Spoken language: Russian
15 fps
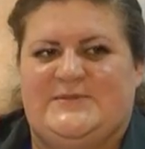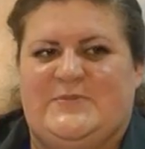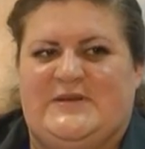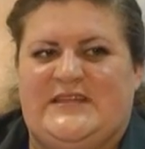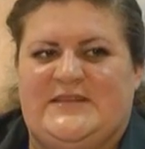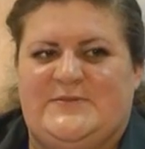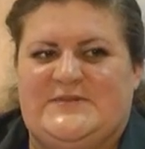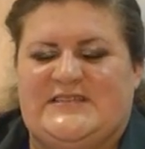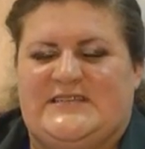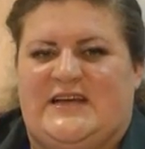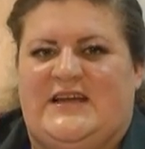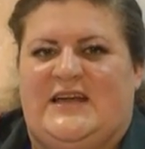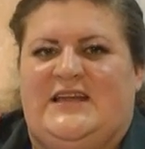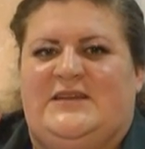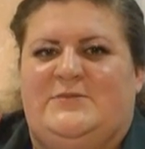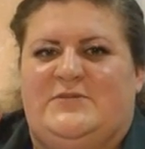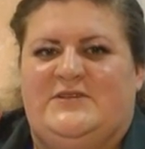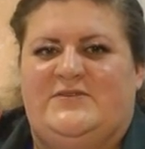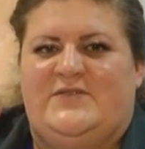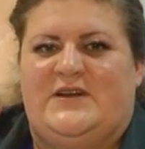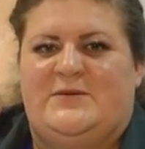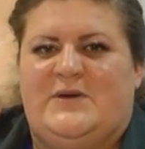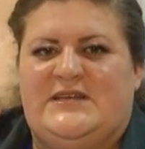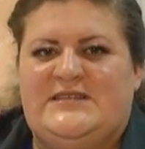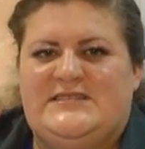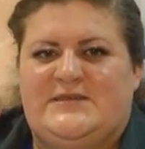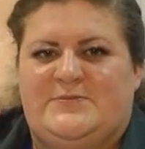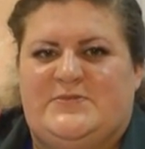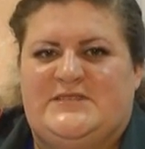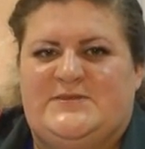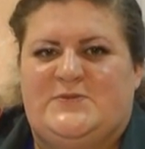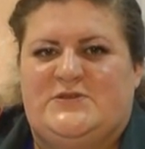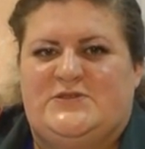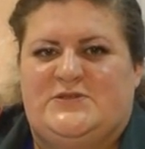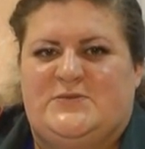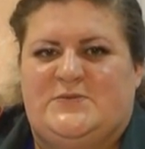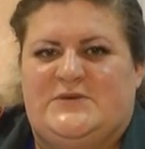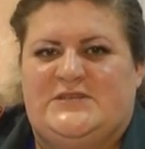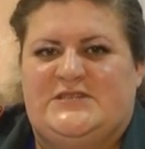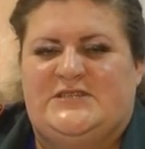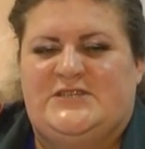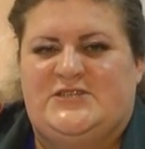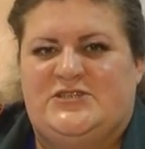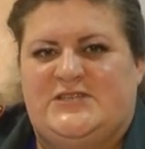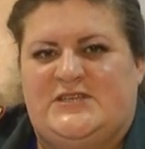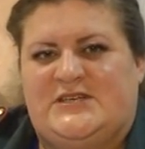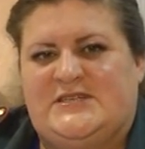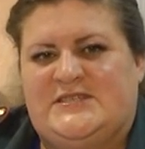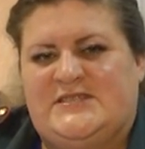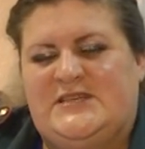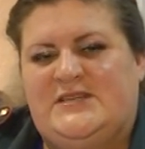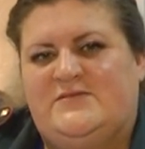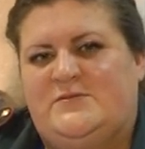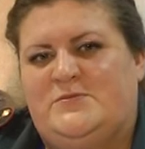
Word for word: понадобится какая-либо информация по использованию пиротехнических изделий,